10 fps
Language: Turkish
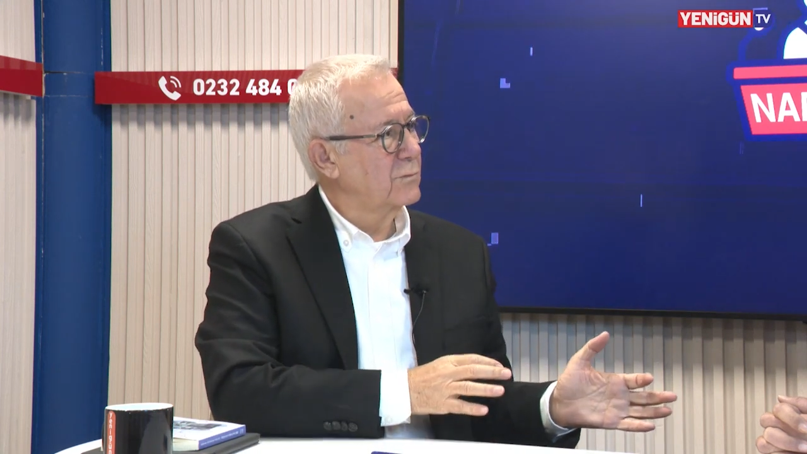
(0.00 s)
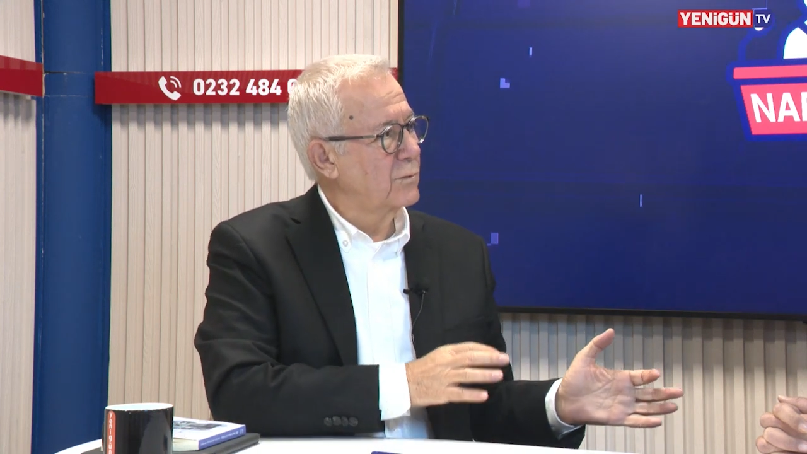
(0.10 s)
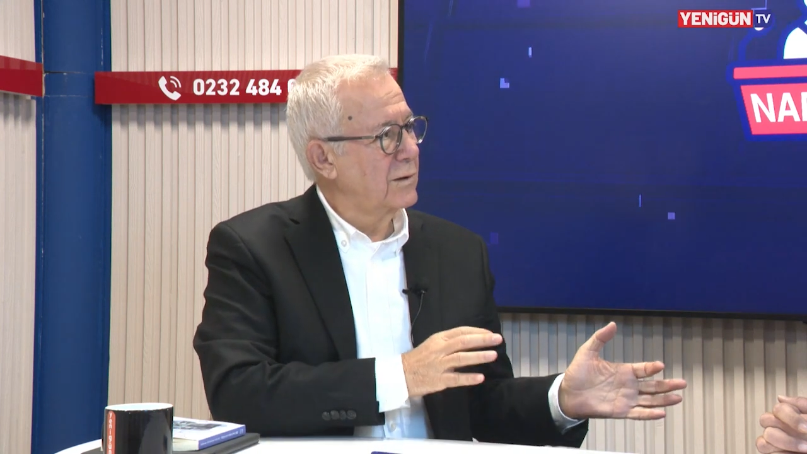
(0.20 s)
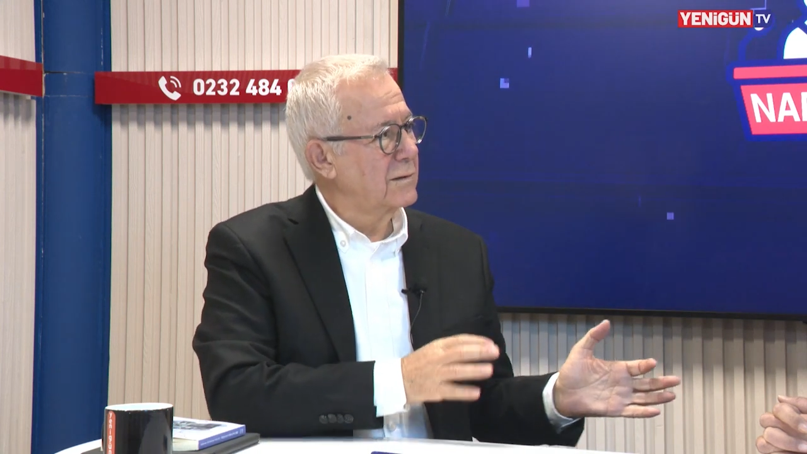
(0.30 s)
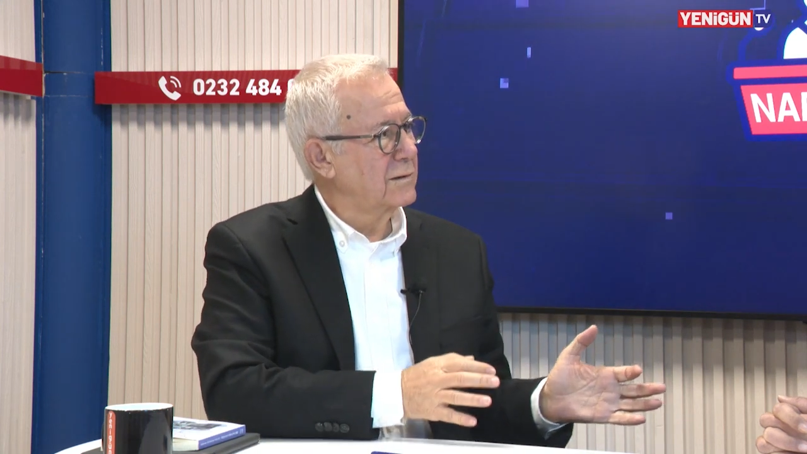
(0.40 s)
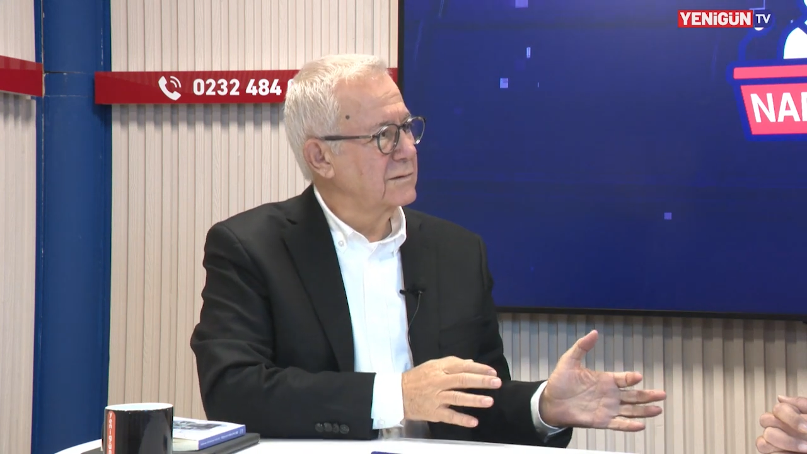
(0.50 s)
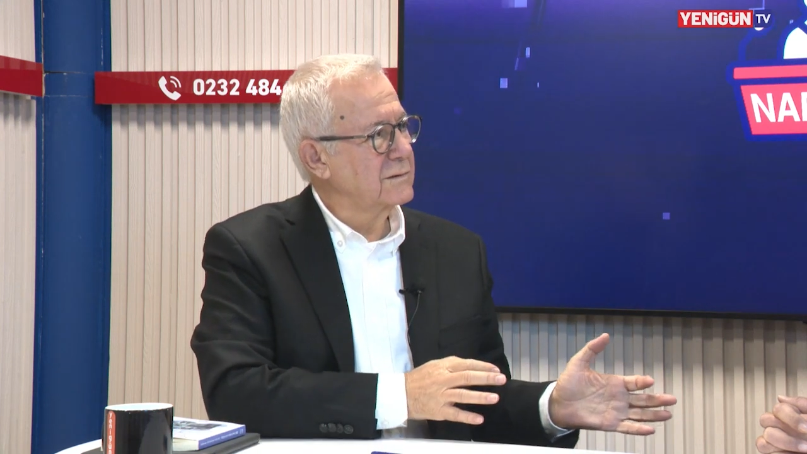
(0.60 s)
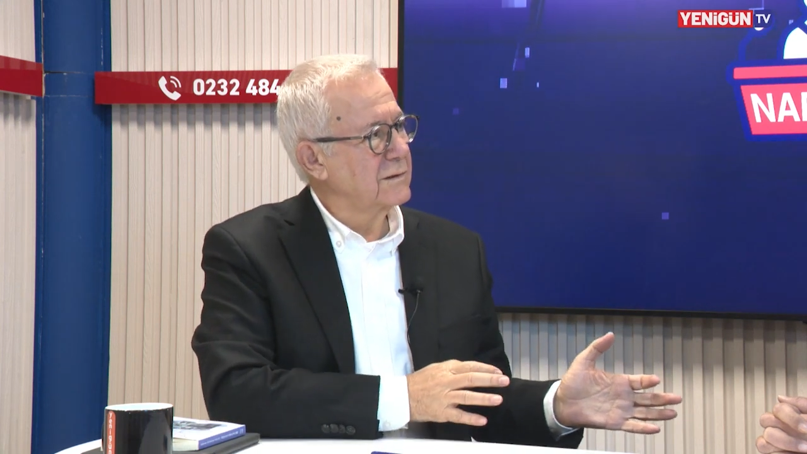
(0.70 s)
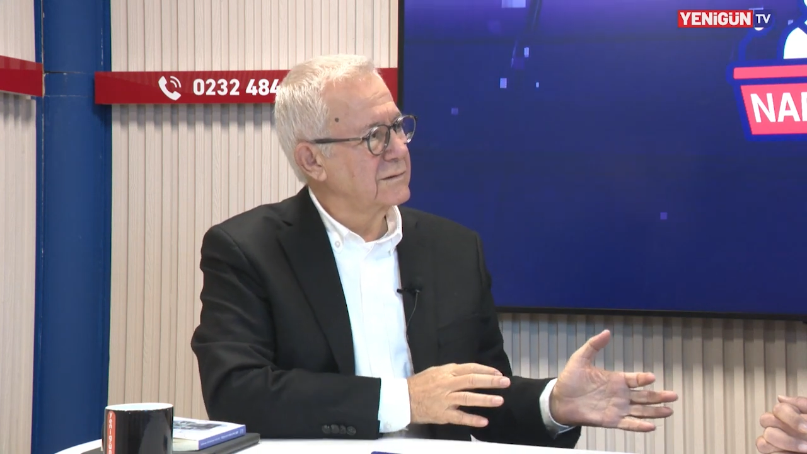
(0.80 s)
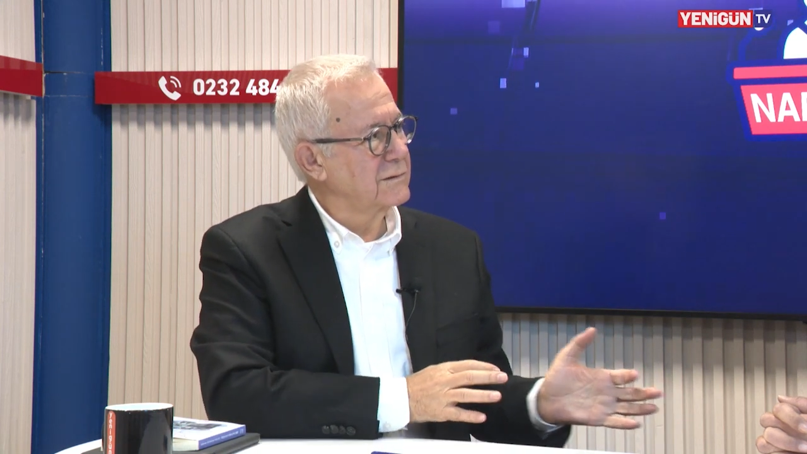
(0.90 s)
ve
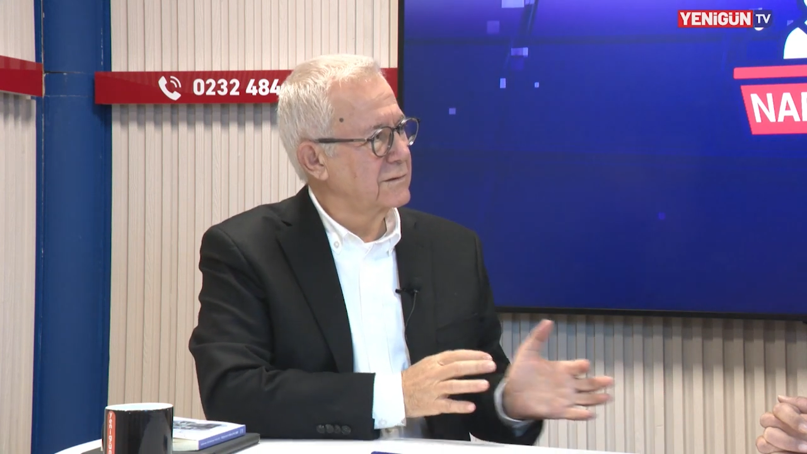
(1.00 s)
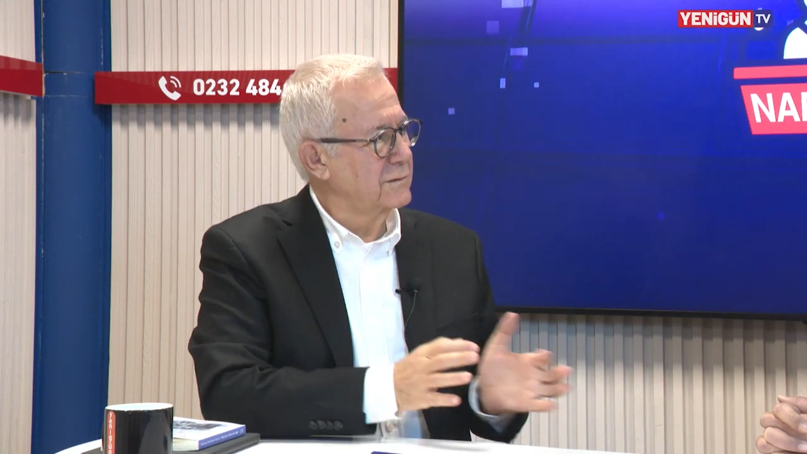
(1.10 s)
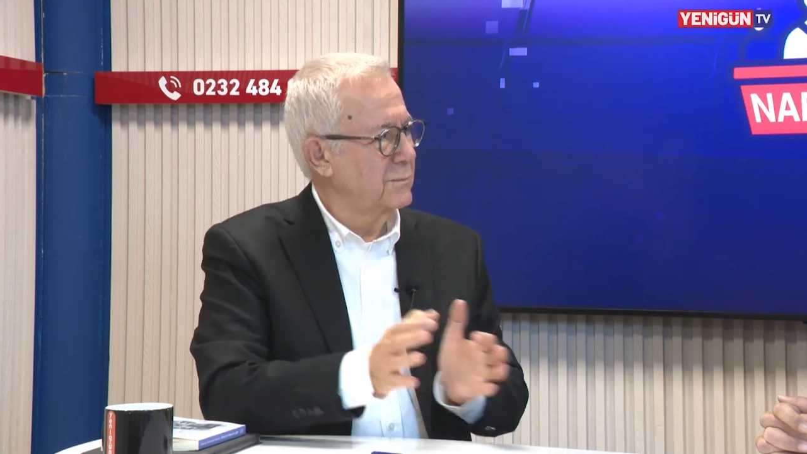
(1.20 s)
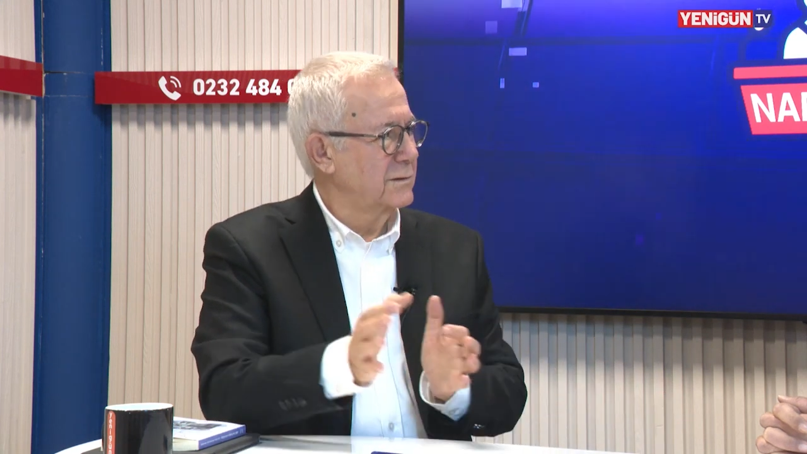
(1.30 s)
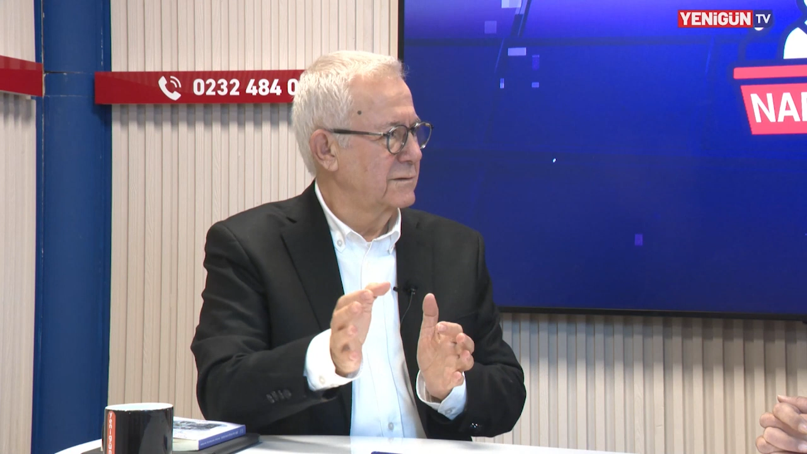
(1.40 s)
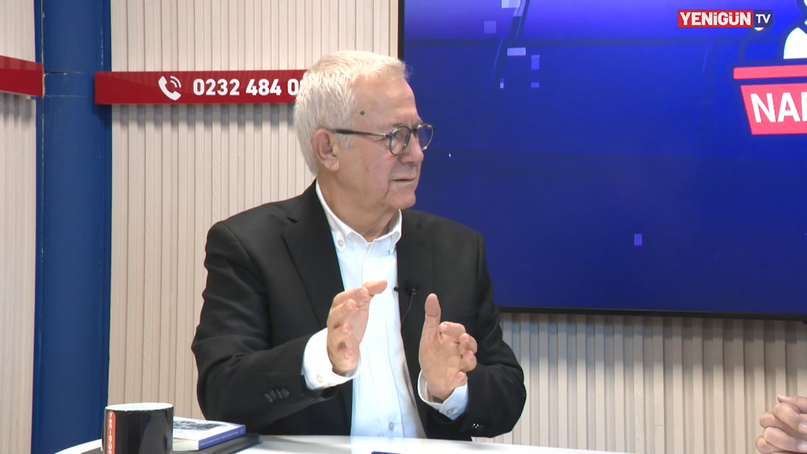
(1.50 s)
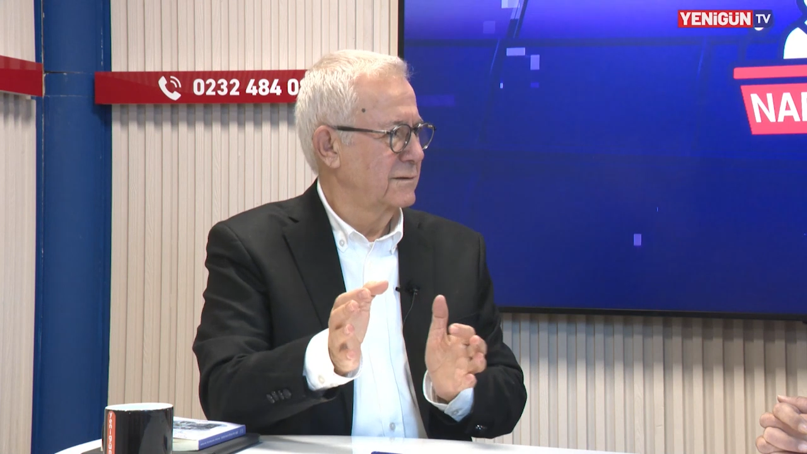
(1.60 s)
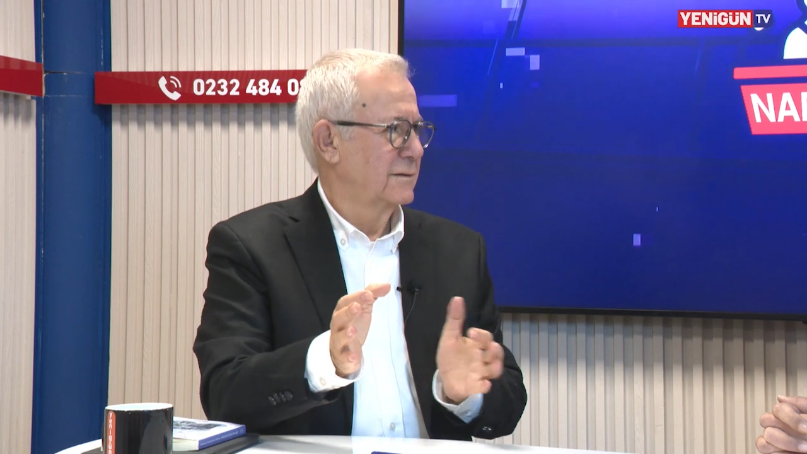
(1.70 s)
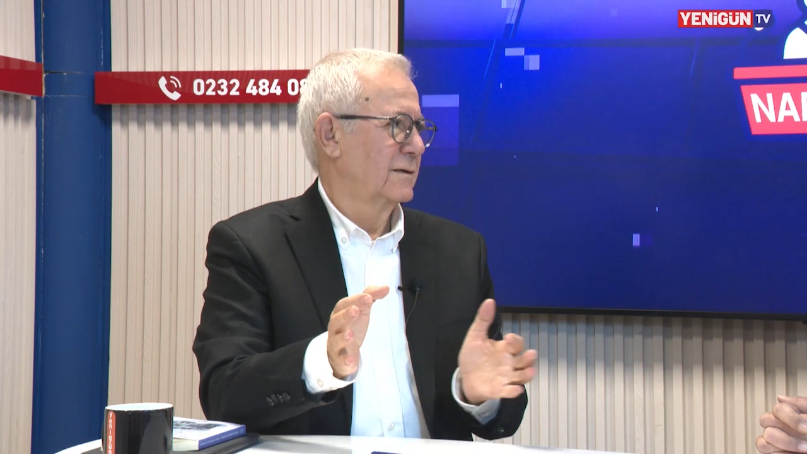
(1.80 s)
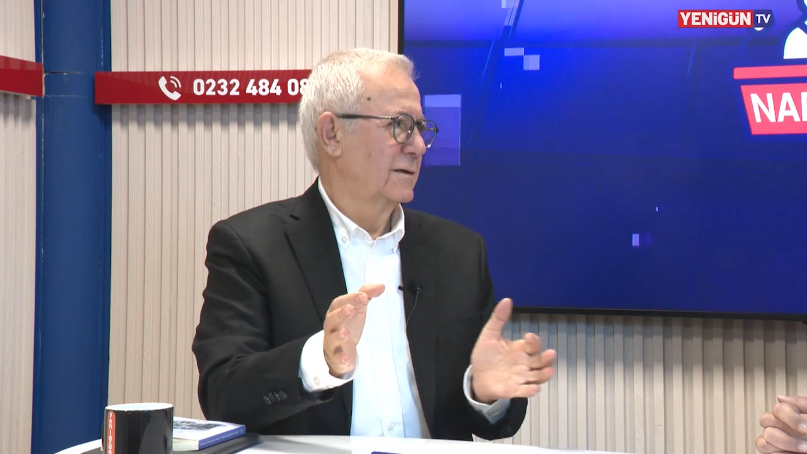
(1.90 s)
kuralların çalıştırılmadığı